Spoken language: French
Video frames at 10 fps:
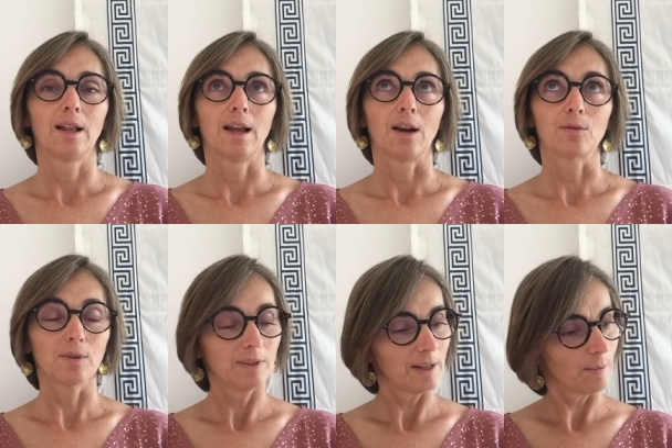Alors je vous
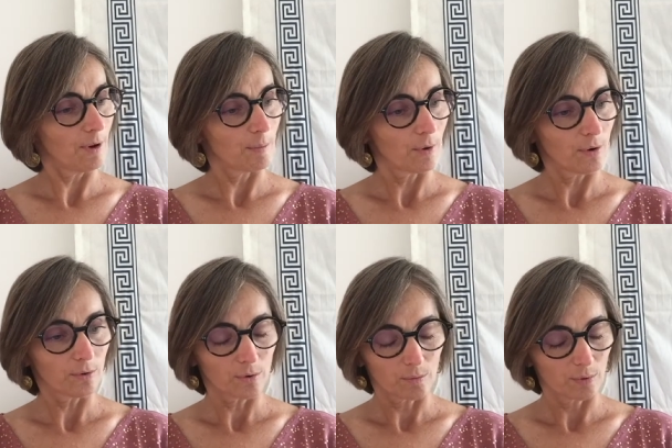invite d'abord à
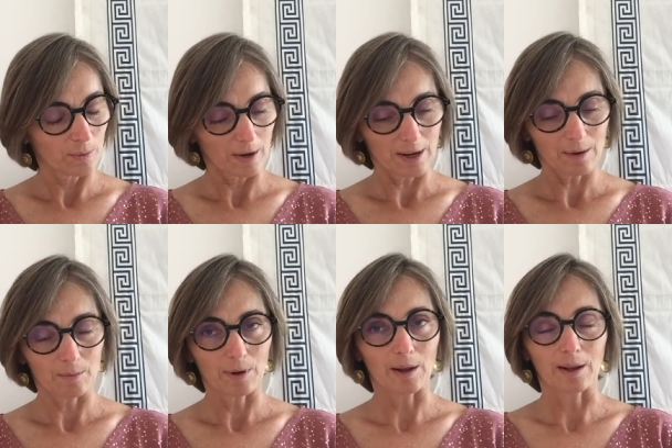prendre, pour démarrer,
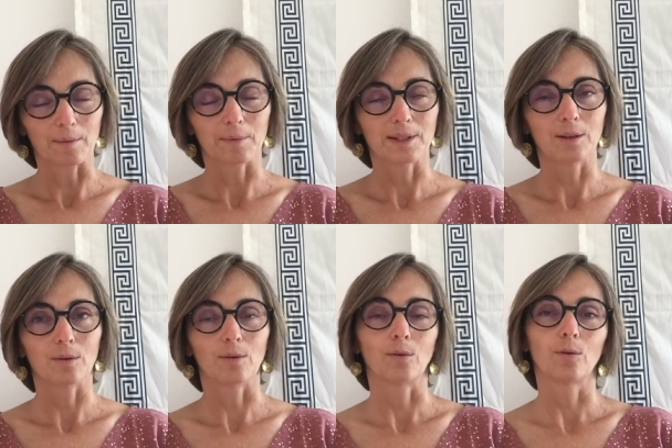à, essayer
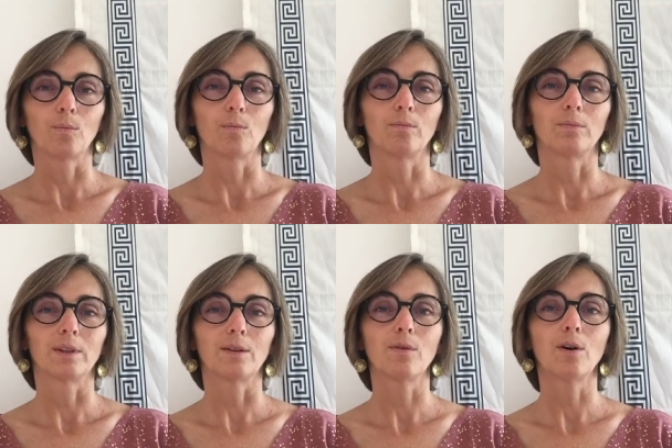
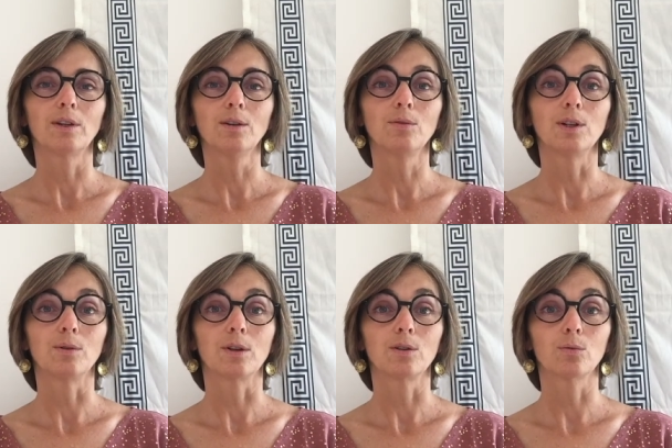d'avoir en tête une
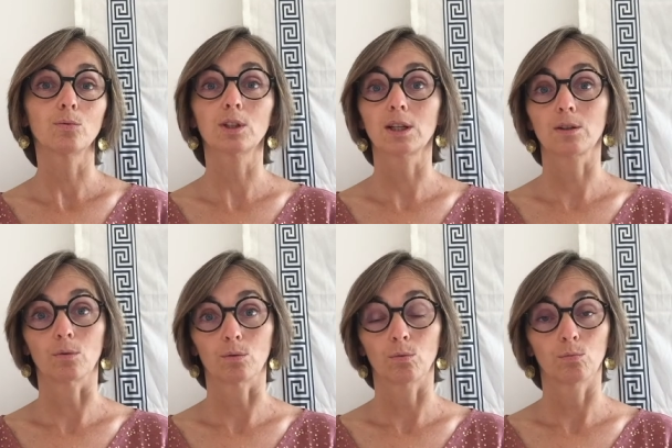situation
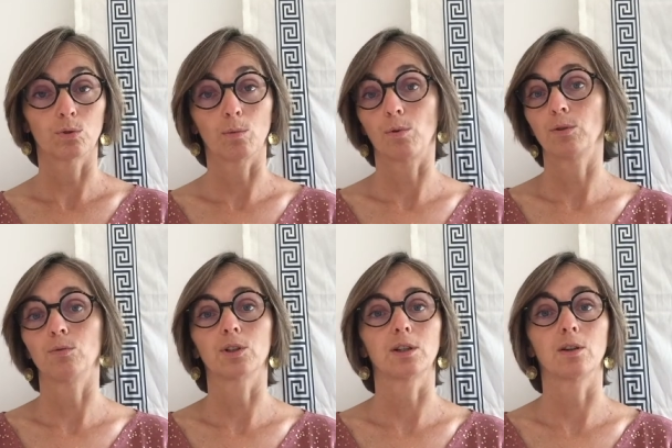stressante. Ça peut être
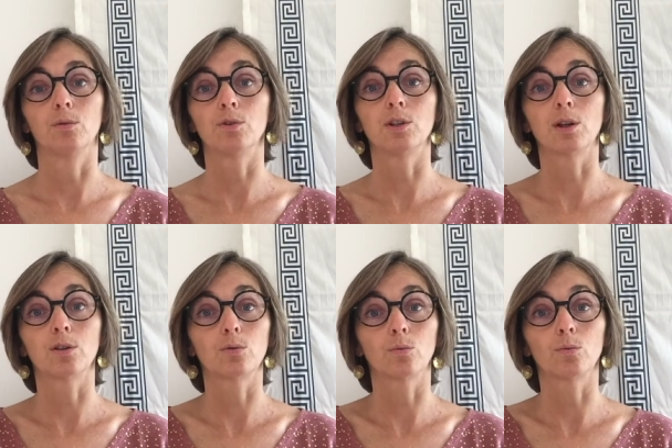une, une
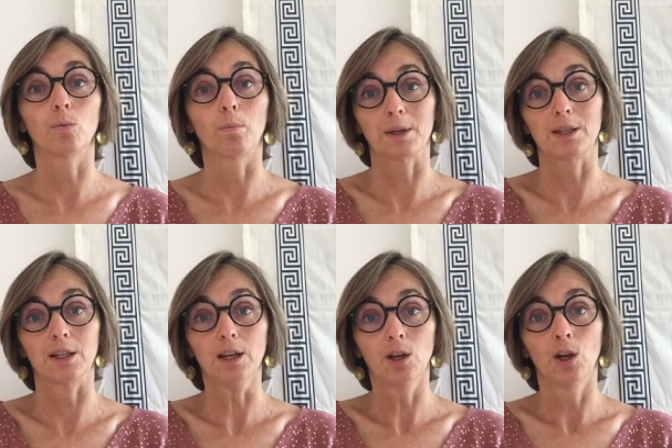situation
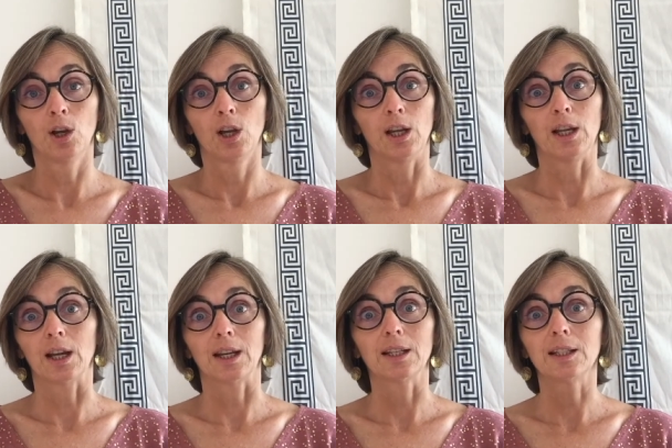passée, et
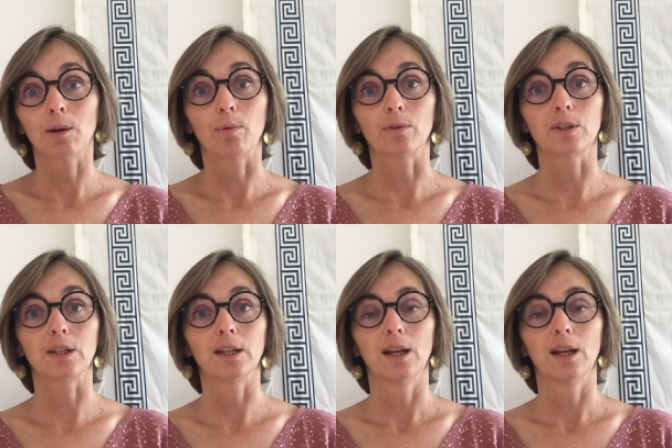rien que d'y repenser,